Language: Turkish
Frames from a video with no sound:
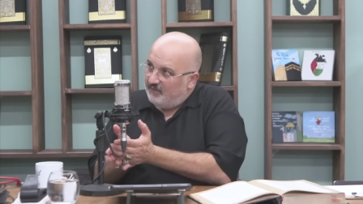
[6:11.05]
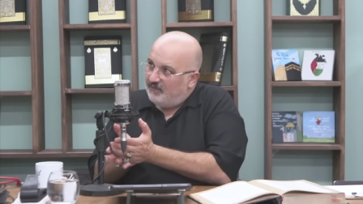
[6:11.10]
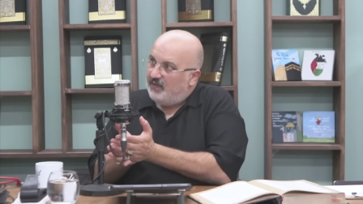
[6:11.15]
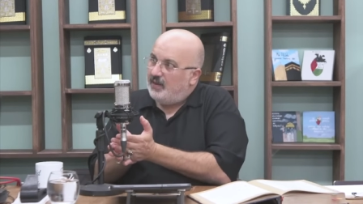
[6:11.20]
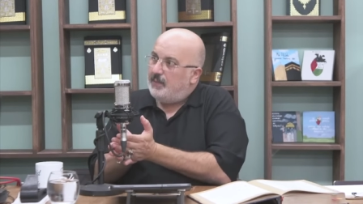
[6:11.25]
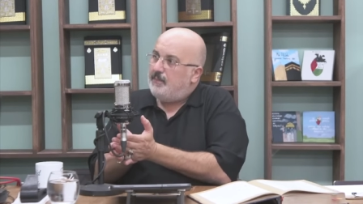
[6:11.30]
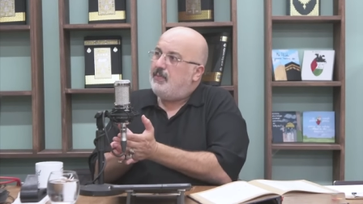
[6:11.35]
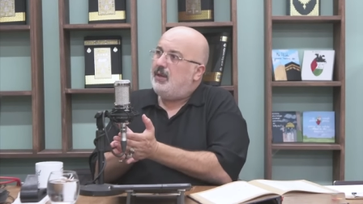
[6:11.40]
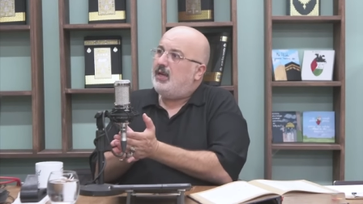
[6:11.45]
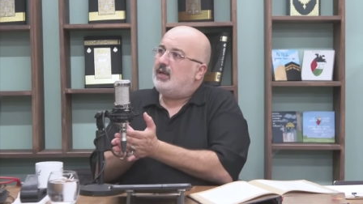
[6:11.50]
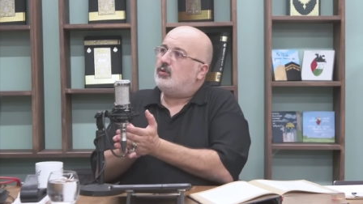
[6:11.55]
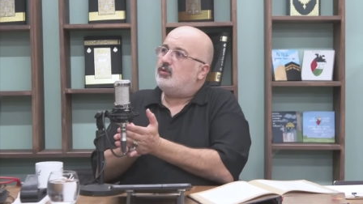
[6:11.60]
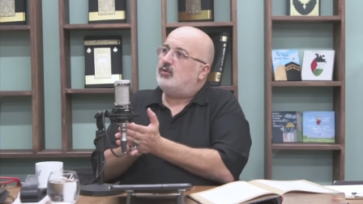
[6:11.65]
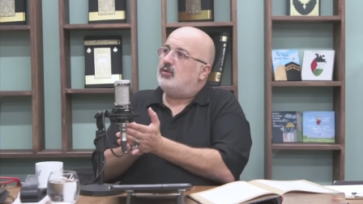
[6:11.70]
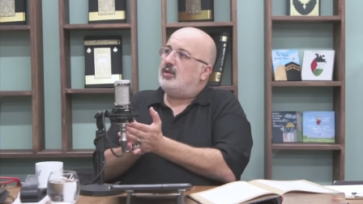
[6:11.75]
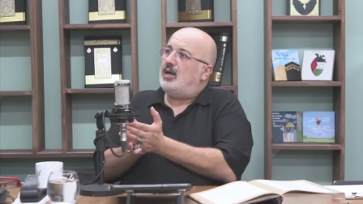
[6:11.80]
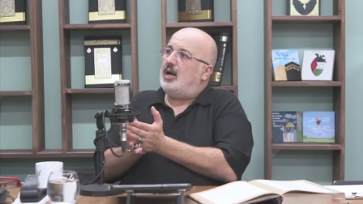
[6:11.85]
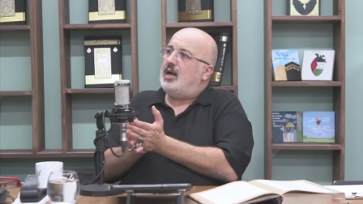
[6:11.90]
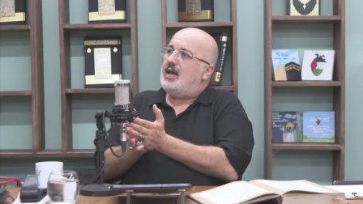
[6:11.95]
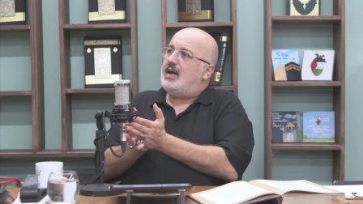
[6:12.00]
ve bir
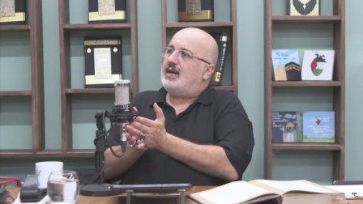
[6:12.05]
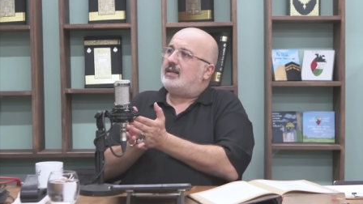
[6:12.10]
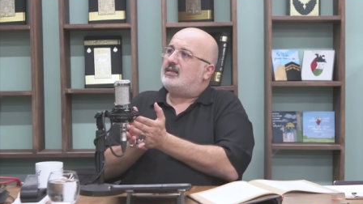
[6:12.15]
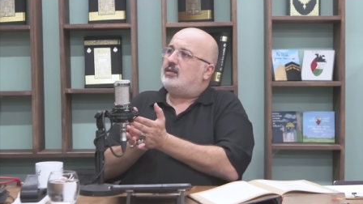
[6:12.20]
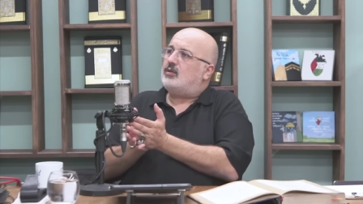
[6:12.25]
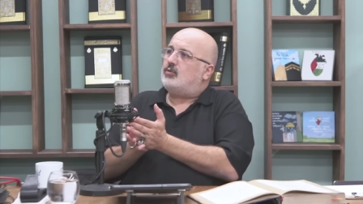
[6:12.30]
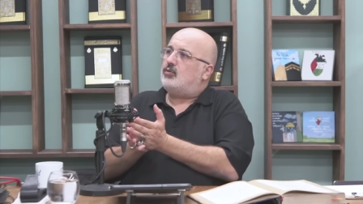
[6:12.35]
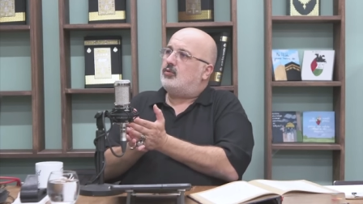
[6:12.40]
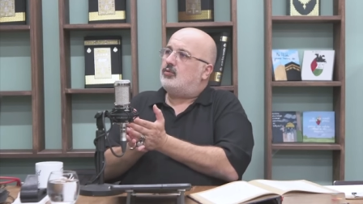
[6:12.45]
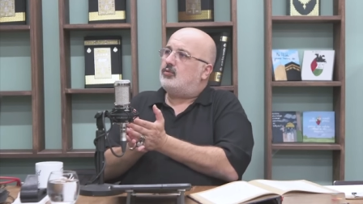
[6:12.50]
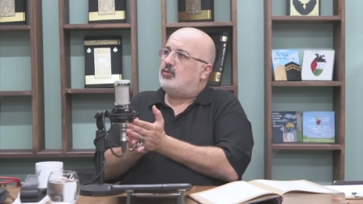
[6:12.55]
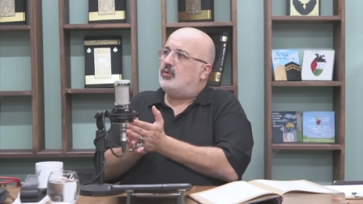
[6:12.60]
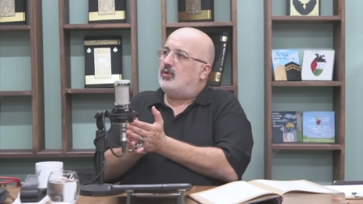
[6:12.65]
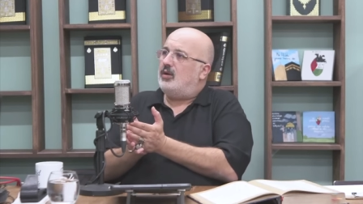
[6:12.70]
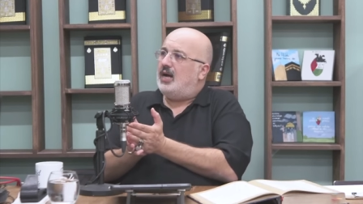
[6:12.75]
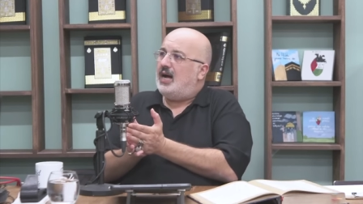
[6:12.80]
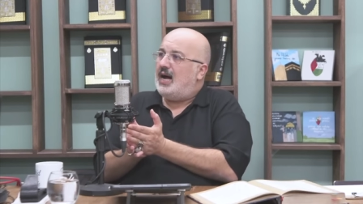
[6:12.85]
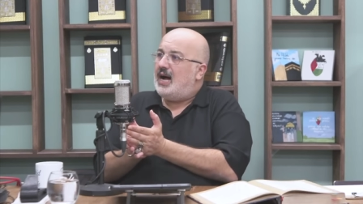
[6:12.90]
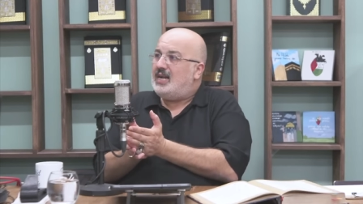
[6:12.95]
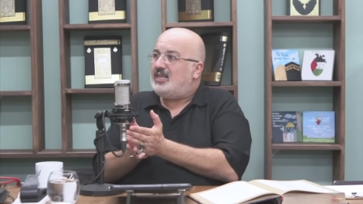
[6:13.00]
gün ayakta
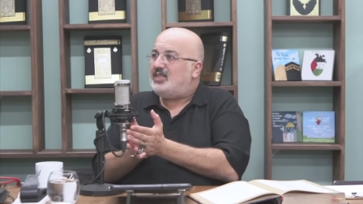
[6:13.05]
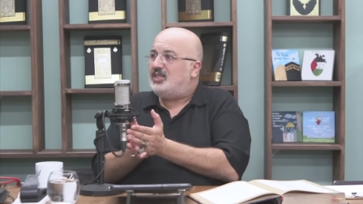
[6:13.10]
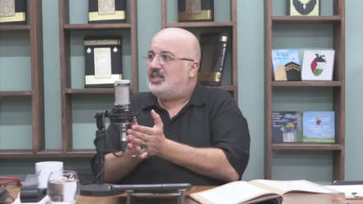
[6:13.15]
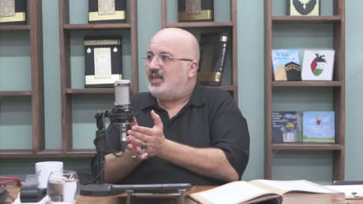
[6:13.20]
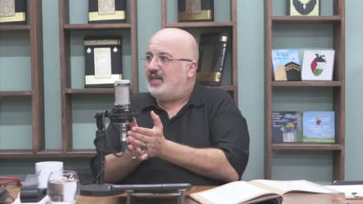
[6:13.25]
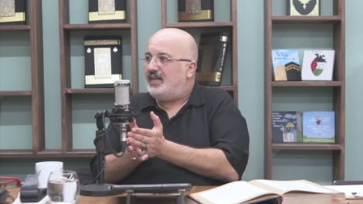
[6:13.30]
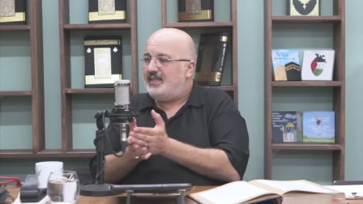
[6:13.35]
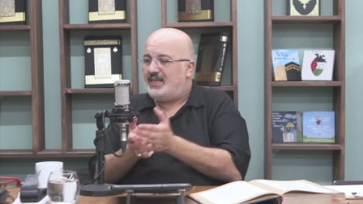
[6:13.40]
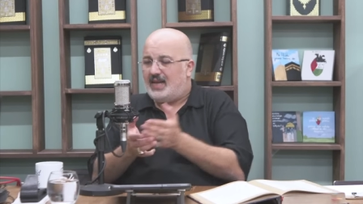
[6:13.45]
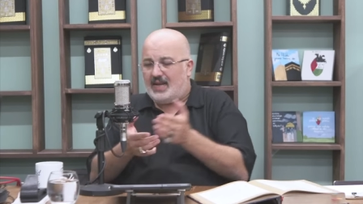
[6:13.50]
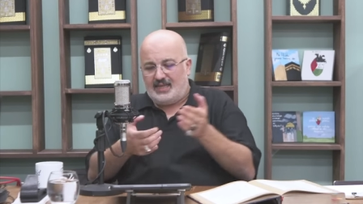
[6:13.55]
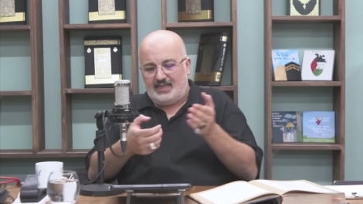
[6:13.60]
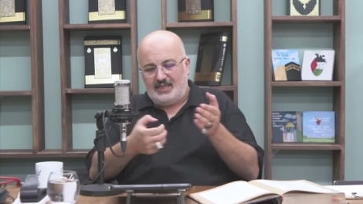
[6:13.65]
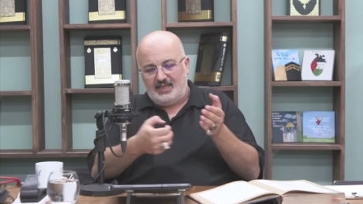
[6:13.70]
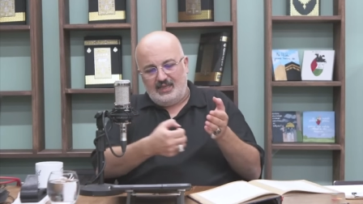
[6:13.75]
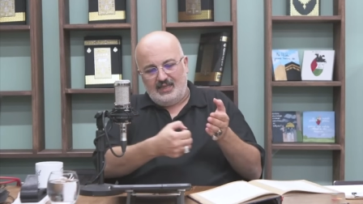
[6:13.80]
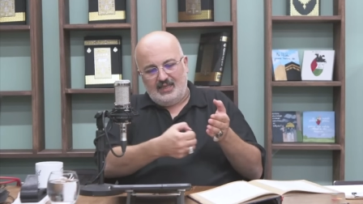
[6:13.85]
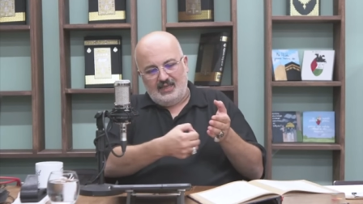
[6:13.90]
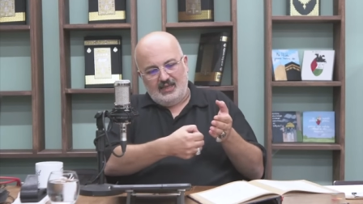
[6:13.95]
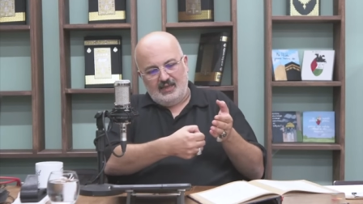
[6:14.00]
tuttuğu her
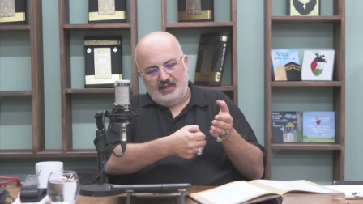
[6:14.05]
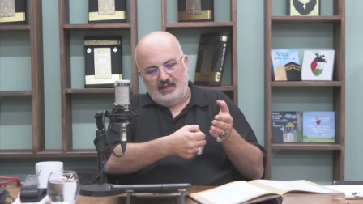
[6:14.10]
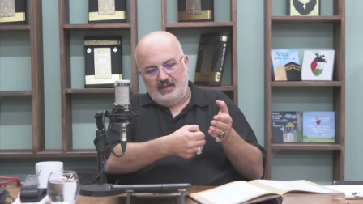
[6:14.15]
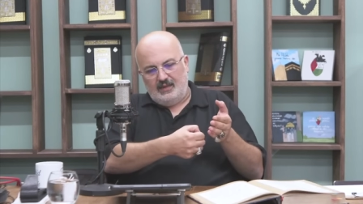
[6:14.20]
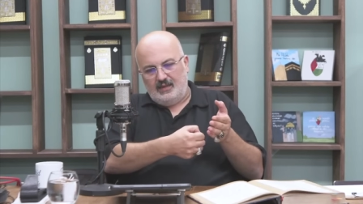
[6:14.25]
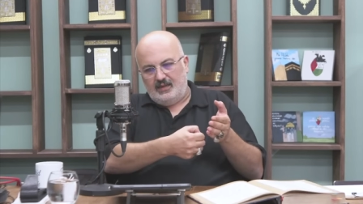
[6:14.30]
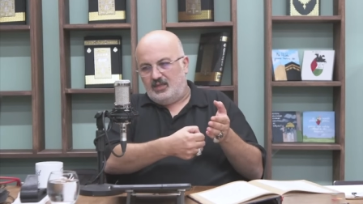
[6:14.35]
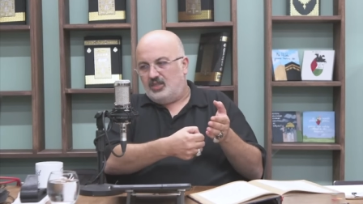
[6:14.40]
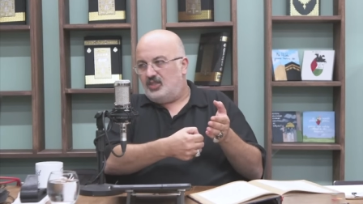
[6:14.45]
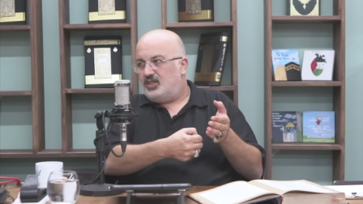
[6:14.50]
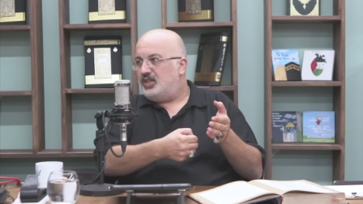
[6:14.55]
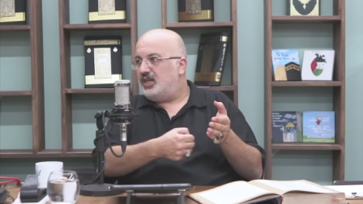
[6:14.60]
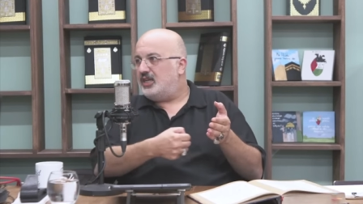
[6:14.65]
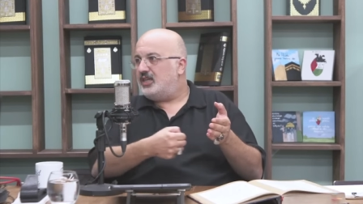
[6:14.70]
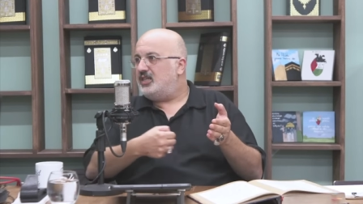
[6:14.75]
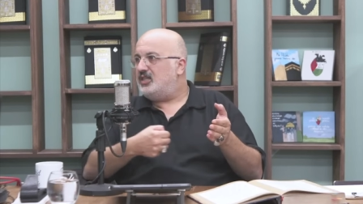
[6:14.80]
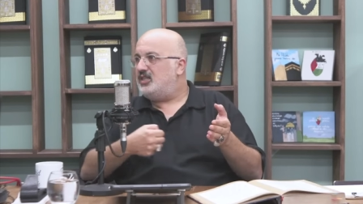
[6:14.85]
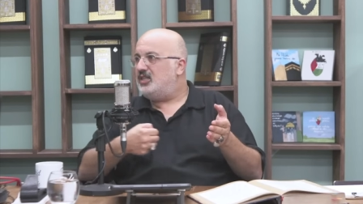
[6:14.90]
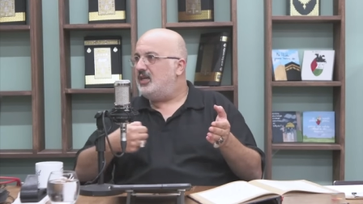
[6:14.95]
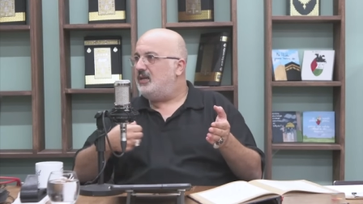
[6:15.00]
şeyden
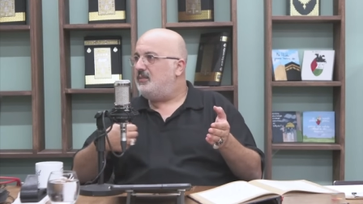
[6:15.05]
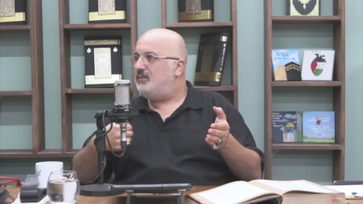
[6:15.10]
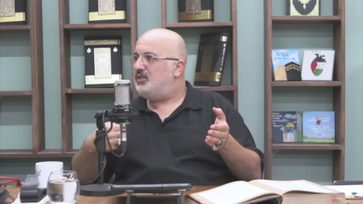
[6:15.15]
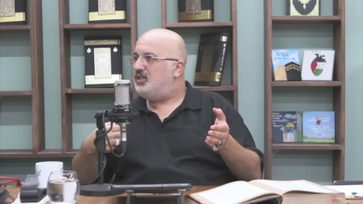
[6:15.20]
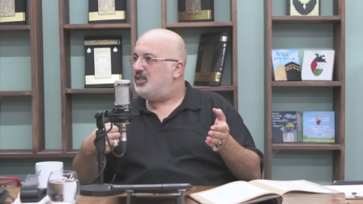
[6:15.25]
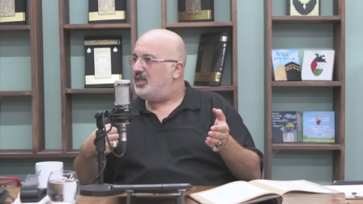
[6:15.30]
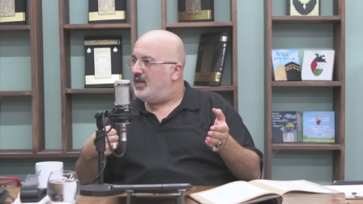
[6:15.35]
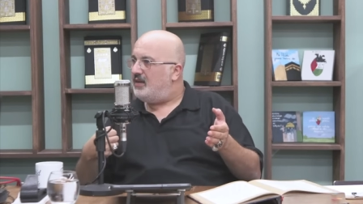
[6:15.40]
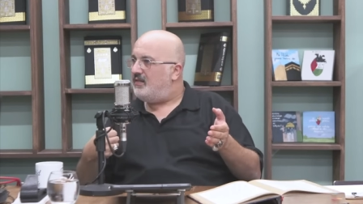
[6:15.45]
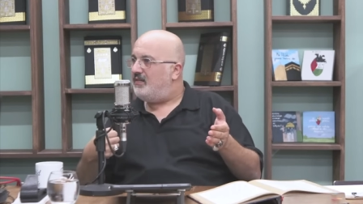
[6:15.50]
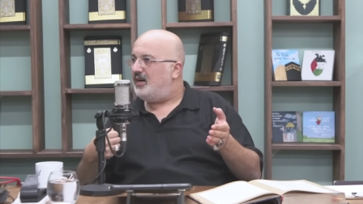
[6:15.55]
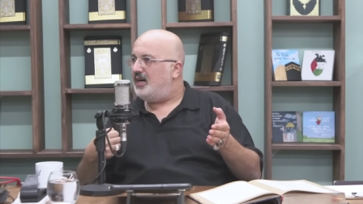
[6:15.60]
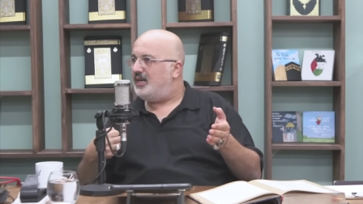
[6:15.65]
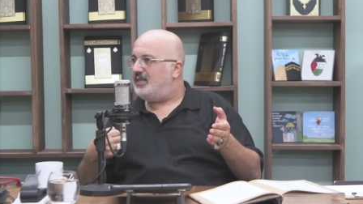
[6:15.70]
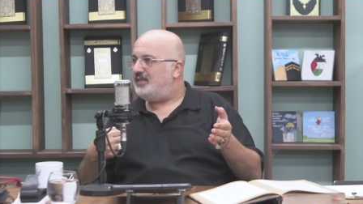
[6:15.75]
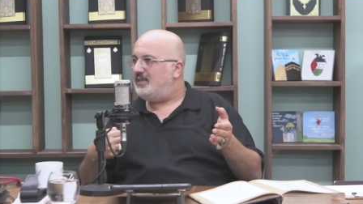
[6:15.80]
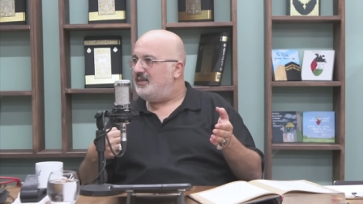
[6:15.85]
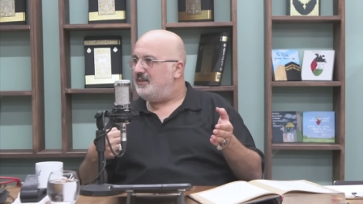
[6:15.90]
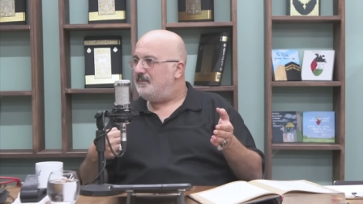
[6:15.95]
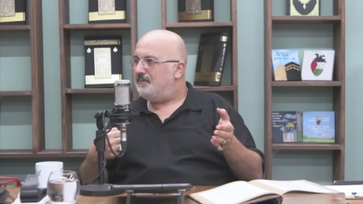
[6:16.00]
çekeceği bir şey
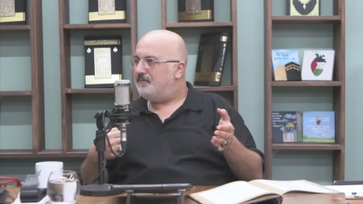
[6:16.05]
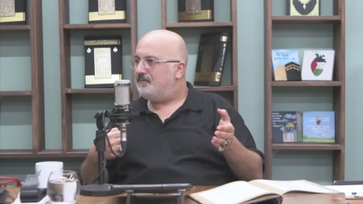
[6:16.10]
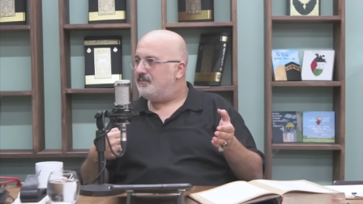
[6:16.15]
var